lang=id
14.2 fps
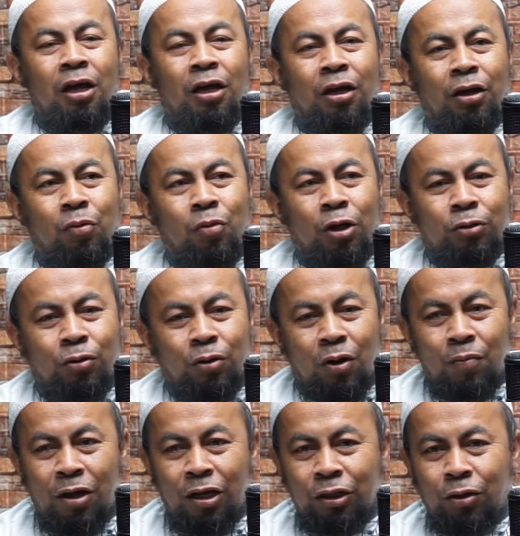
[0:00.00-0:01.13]
e, waktu
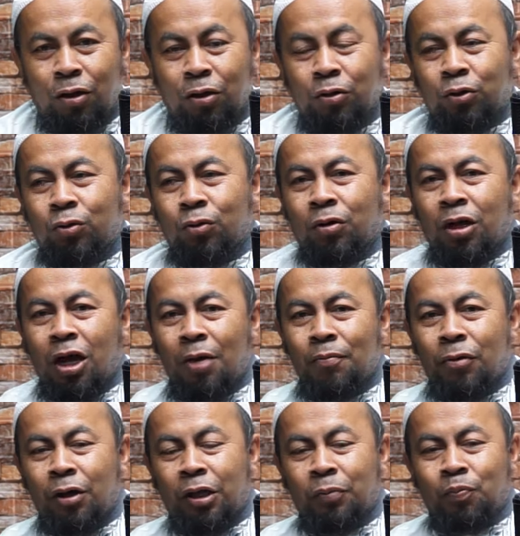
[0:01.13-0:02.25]
Ramadan suka
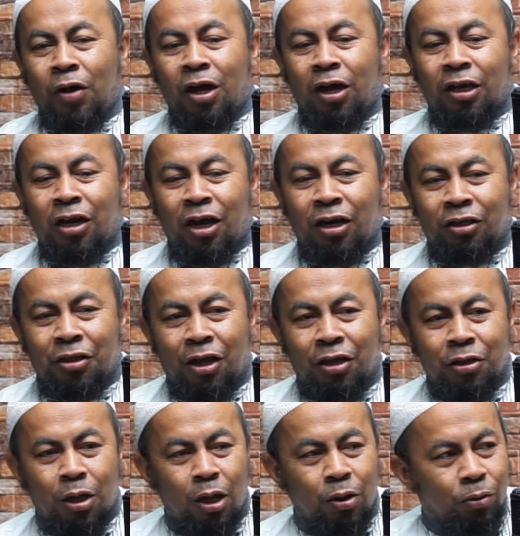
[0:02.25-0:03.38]
mengimpakan
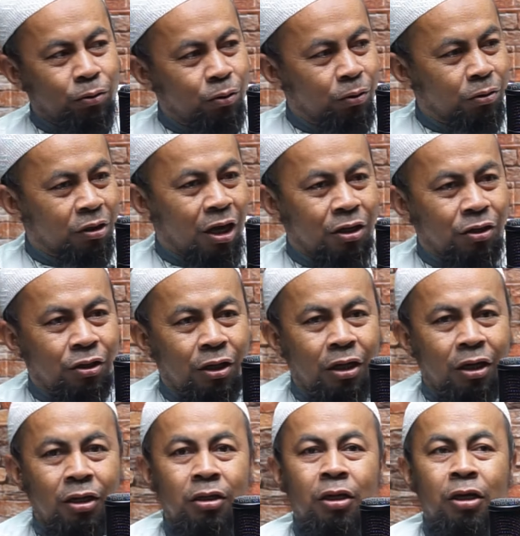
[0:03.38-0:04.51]
hartanya untuk
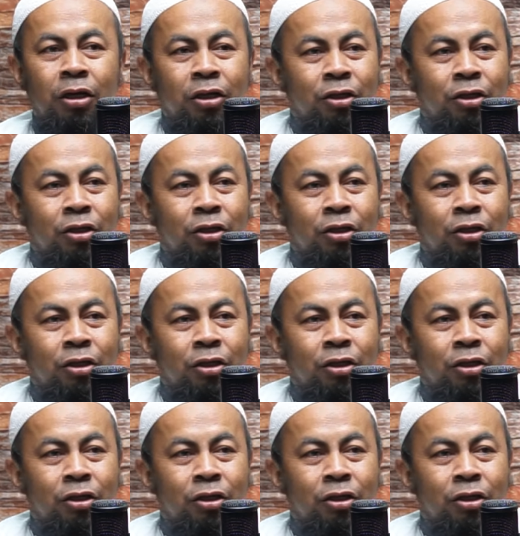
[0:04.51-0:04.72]
tajil.